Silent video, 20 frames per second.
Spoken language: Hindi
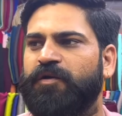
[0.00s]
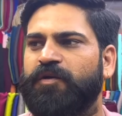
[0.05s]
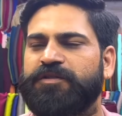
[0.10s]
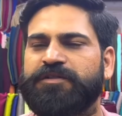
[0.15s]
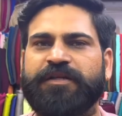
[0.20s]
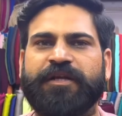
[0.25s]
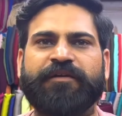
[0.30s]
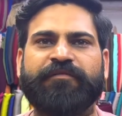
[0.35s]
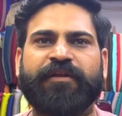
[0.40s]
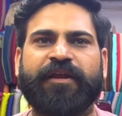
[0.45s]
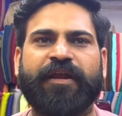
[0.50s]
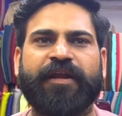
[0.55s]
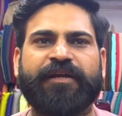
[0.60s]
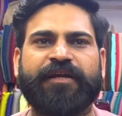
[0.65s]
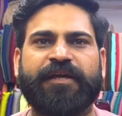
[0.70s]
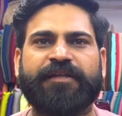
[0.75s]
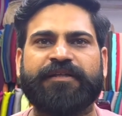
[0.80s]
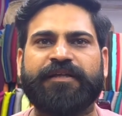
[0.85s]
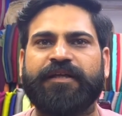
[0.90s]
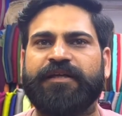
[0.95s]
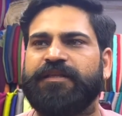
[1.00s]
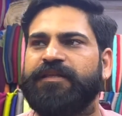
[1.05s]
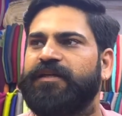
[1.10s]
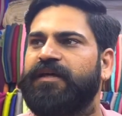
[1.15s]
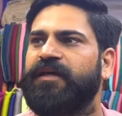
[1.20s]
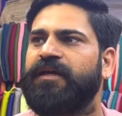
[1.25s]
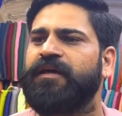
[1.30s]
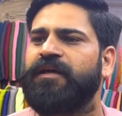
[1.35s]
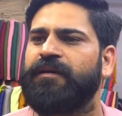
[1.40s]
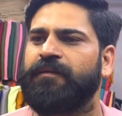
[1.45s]
रोज नई वैरायटी आती रहती
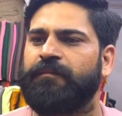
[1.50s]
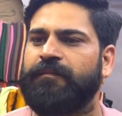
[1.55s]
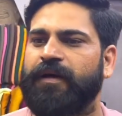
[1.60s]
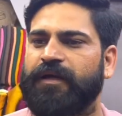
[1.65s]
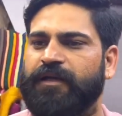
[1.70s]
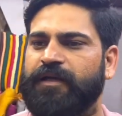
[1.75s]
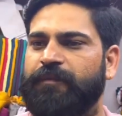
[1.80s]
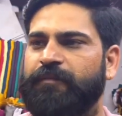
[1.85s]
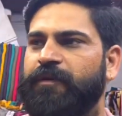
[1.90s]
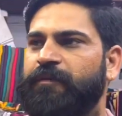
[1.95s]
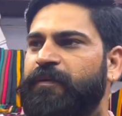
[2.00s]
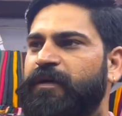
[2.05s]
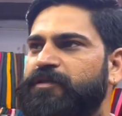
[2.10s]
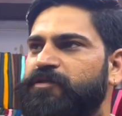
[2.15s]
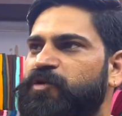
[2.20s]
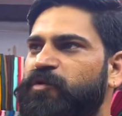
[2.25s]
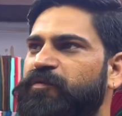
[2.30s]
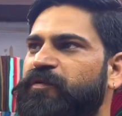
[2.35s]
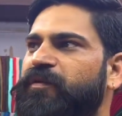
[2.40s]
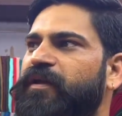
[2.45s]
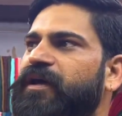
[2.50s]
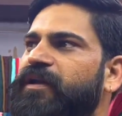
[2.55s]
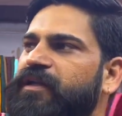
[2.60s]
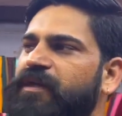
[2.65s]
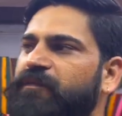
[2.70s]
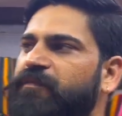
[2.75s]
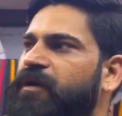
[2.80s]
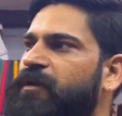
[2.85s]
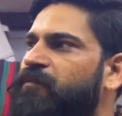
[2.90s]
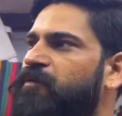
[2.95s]
है बाकी अपने पास जो भी
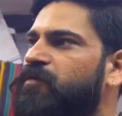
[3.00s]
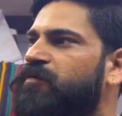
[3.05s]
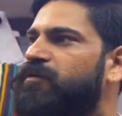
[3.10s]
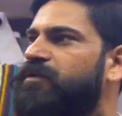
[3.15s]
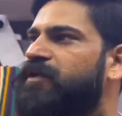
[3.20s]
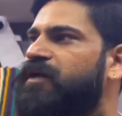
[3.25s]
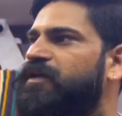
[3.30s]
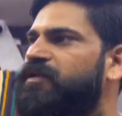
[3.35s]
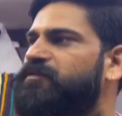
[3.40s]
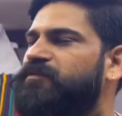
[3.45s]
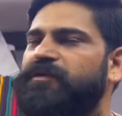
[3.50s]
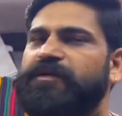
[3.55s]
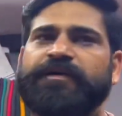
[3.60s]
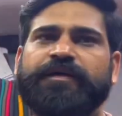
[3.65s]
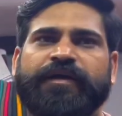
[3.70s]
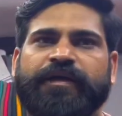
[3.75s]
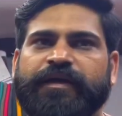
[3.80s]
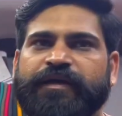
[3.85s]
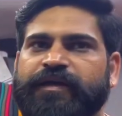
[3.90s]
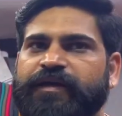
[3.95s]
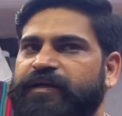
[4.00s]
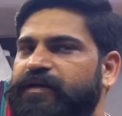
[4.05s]
वैरायटी मैं आपको दिखा दूंगा एक एक